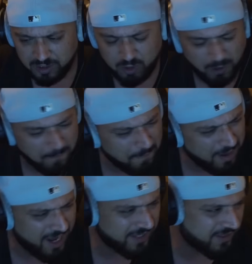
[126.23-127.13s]
die
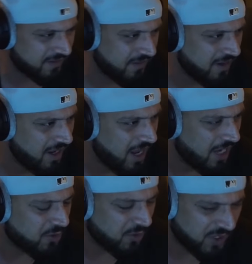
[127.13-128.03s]
komplett
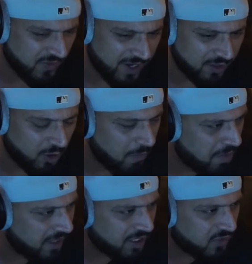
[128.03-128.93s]
also es waren
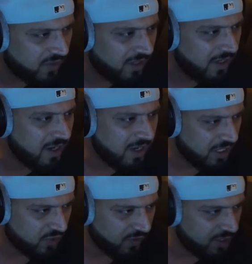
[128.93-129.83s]
komplett, ich will,
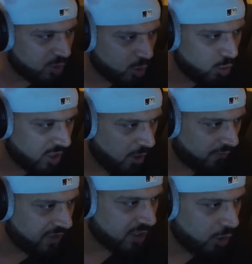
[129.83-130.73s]
ich will nicht zu sehr auf
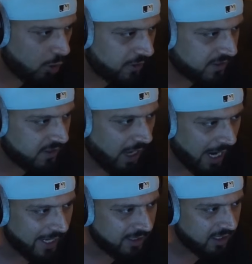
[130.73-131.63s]
diese Leute
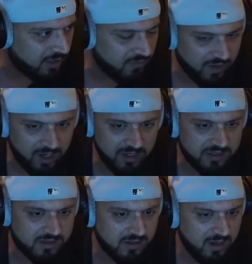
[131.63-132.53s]
eingehen, weil
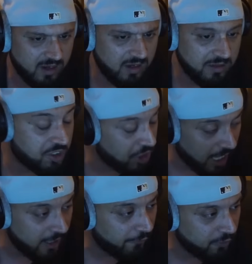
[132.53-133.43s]
es nicht
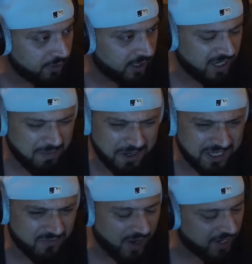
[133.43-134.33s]
alle von denen, aber
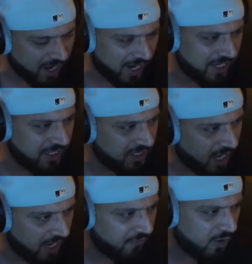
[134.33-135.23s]
das waren
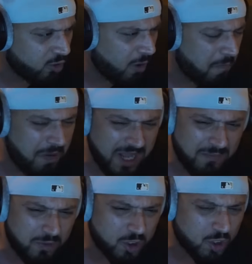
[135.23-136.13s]
einige einfach
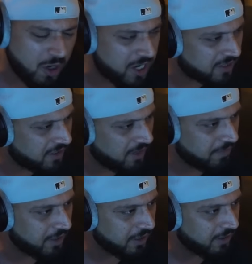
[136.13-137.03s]
komplett bescheuert in der
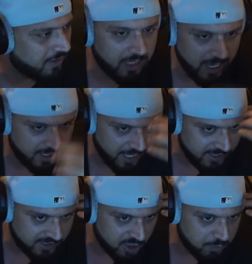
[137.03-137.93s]
Birne. Ge
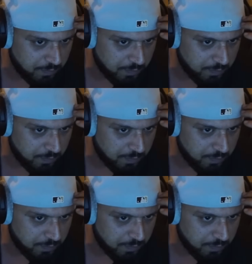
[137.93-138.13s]
geistig